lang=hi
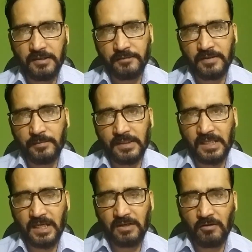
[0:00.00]
निफ्टी में
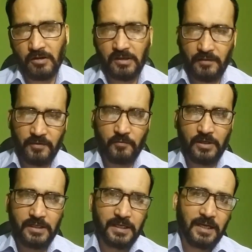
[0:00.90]
ट्रेड हो और काफ़ी
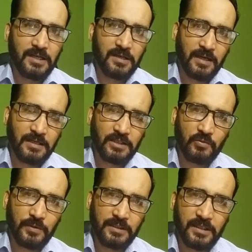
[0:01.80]
वॉलेटाइल रहने
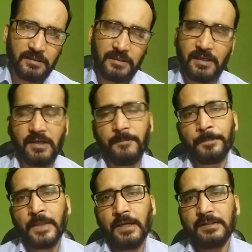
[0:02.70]
की उम्मीद रहती है
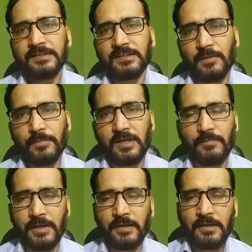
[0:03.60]

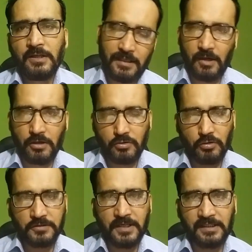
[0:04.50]
सितंबर में
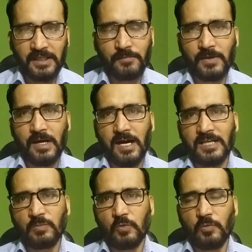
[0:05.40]
ऑटो सेक्टर में
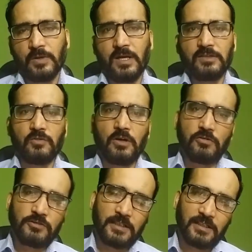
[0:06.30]
आज मूव रहा तो
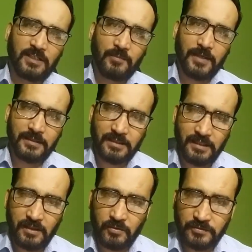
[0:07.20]
ऑटो सेक्टर की बात
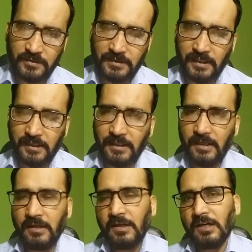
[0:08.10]
करने की कोशिश
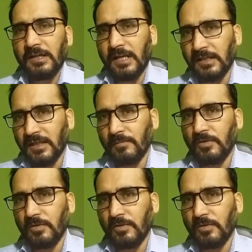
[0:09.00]
करेंगे टाटा